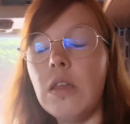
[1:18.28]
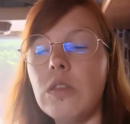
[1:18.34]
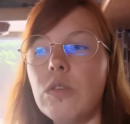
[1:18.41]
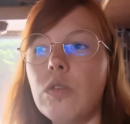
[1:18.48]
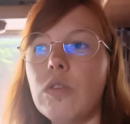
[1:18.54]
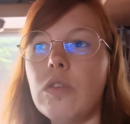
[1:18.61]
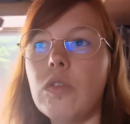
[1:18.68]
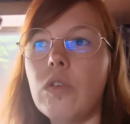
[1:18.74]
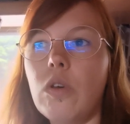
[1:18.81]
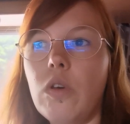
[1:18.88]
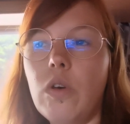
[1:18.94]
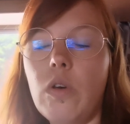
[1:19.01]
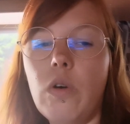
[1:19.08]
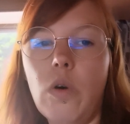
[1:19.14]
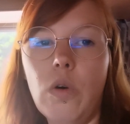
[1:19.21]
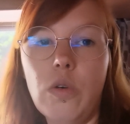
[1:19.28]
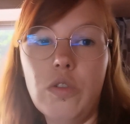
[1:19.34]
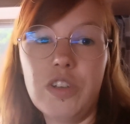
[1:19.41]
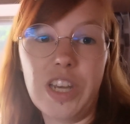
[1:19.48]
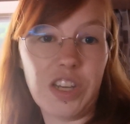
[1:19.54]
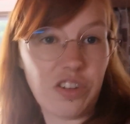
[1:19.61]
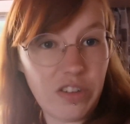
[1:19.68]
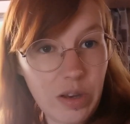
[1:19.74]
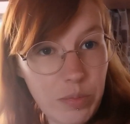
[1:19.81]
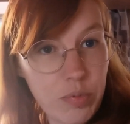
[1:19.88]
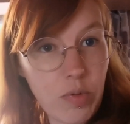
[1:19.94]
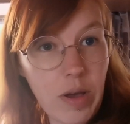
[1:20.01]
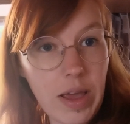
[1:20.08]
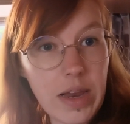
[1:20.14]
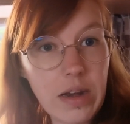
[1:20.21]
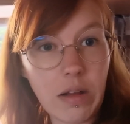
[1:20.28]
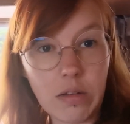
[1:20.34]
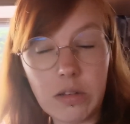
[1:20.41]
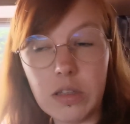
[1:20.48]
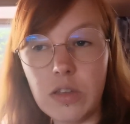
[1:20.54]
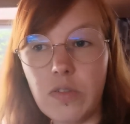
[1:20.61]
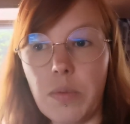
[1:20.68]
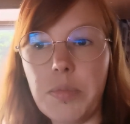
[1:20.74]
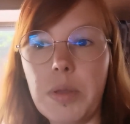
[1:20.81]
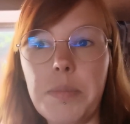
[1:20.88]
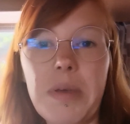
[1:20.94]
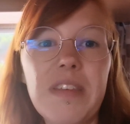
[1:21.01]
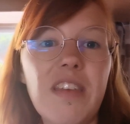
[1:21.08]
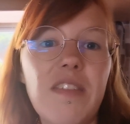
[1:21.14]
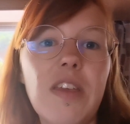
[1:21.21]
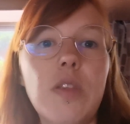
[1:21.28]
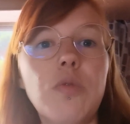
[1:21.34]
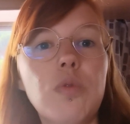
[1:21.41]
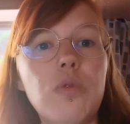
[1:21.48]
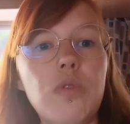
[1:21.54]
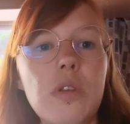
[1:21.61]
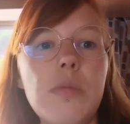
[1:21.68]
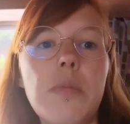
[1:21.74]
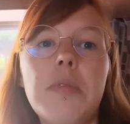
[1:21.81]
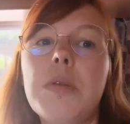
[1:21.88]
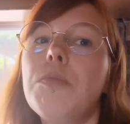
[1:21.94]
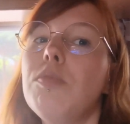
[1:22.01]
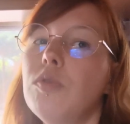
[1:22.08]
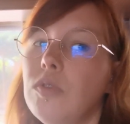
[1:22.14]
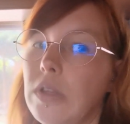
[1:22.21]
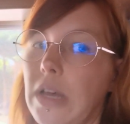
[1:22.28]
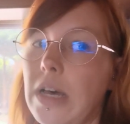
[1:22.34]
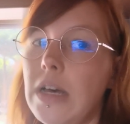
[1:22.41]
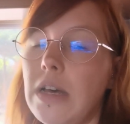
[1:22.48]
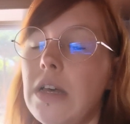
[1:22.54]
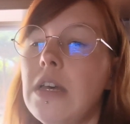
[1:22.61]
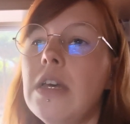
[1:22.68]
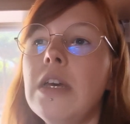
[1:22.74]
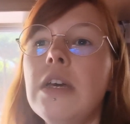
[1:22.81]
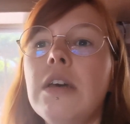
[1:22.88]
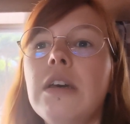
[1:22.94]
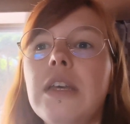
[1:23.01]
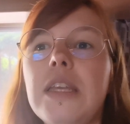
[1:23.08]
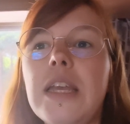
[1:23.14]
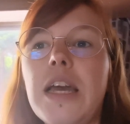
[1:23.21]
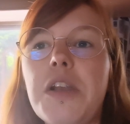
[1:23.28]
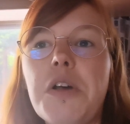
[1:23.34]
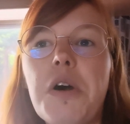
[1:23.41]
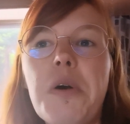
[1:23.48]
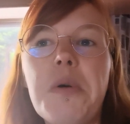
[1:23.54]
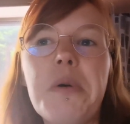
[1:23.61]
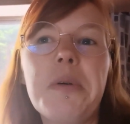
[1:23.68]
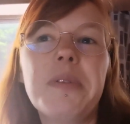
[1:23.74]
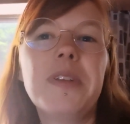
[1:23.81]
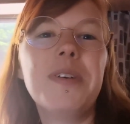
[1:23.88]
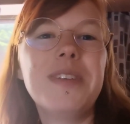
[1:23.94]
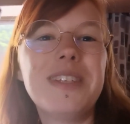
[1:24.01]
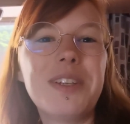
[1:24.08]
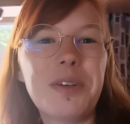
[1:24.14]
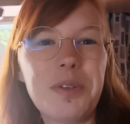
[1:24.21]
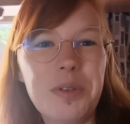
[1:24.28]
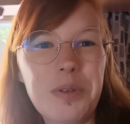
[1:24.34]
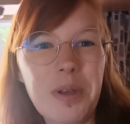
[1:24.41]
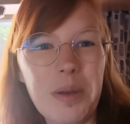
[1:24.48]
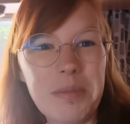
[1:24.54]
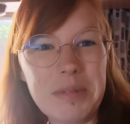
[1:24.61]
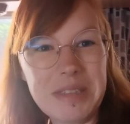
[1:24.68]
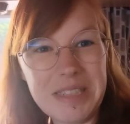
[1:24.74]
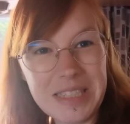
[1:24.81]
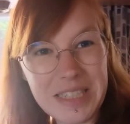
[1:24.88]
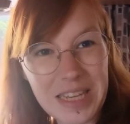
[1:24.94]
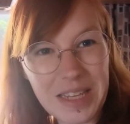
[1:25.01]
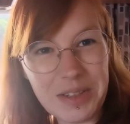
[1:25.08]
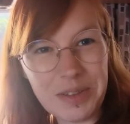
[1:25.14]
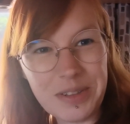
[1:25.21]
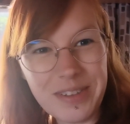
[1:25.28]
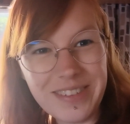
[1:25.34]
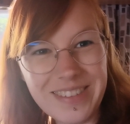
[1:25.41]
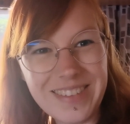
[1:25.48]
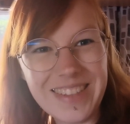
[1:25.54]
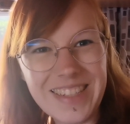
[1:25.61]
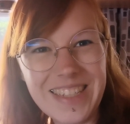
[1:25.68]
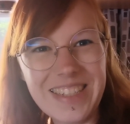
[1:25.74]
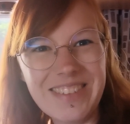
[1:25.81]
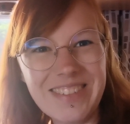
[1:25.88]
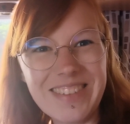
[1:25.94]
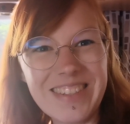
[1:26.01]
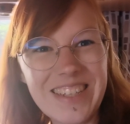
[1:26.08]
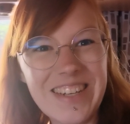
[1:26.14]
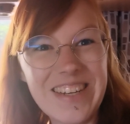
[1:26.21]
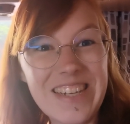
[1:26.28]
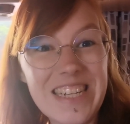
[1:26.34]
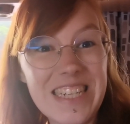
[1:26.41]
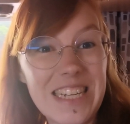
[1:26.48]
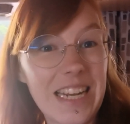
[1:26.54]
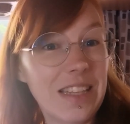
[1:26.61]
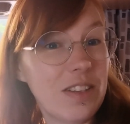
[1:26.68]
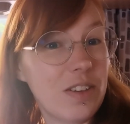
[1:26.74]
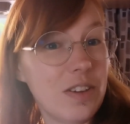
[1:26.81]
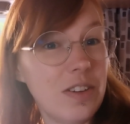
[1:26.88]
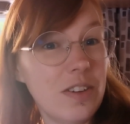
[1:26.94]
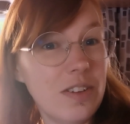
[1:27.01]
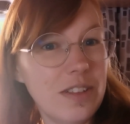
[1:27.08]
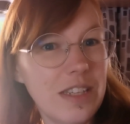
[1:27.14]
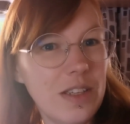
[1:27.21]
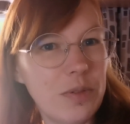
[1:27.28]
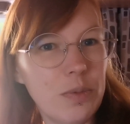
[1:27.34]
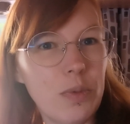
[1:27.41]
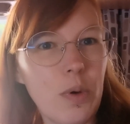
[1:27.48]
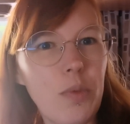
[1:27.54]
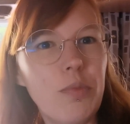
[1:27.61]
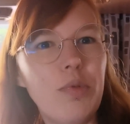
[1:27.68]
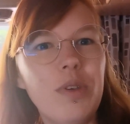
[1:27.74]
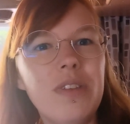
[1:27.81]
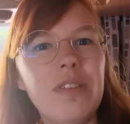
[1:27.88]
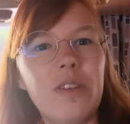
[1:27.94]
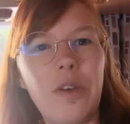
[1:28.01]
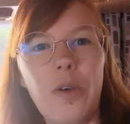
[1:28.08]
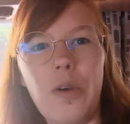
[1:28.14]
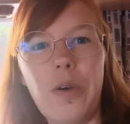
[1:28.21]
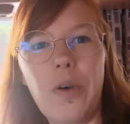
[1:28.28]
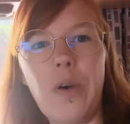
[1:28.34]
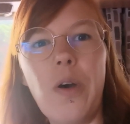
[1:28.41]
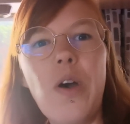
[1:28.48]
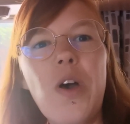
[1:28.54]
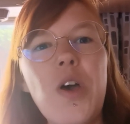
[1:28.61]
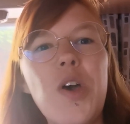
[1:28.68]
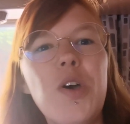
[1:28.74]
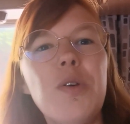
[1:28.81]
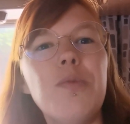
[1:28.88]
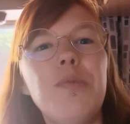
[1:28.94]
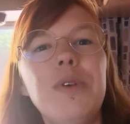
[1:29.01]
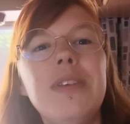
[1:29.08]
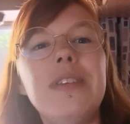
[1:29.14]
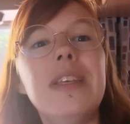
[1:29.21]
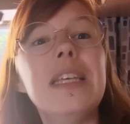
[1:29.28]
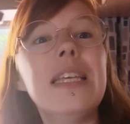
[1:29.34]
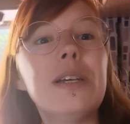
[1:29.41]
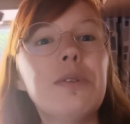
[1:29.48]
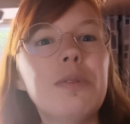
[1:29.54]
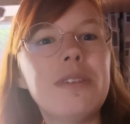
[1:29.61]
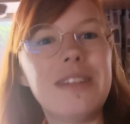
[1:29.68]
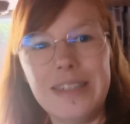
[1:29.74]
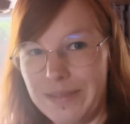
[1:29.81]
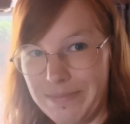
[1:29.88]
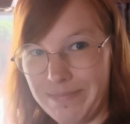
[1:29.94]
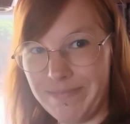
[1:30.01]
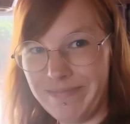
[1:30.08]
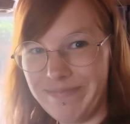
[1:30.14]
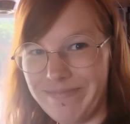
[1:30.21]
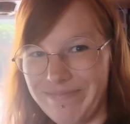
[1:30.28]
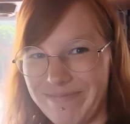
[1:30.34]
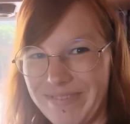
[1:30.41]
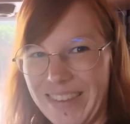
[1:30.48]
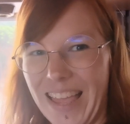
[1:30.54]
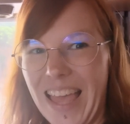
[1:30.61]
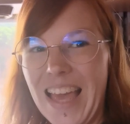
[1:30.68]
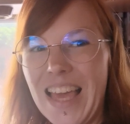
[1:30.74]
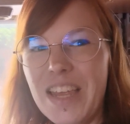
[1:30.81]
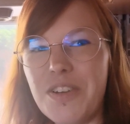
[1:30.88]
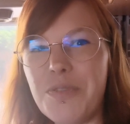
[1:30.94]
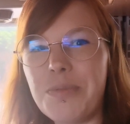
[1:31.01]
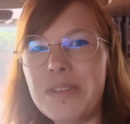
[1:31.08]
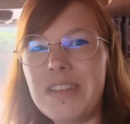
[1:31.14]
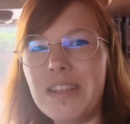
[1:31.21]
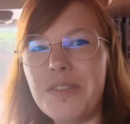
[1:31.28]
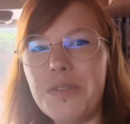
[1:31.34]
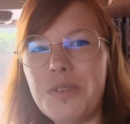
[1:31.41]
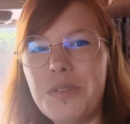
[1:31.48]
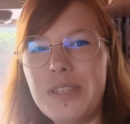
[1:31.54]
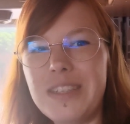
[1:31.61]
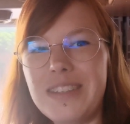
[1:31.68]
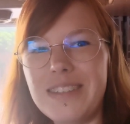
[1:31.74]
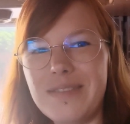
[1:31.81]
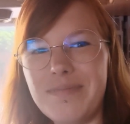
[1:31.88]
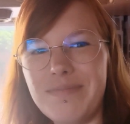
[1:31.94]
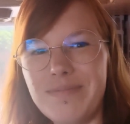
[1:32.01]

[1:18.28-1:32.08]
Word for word: de ce que euh, j'ai acheté pour elle, qui va peut-être pas servir tout de suite mais peut-être plus tard. Et alors euh, on a aussi reçu un petit cadeau et donc j'ai hâte que Ninon puisse, puisse y goûter. Je vous montre ça tout de suite.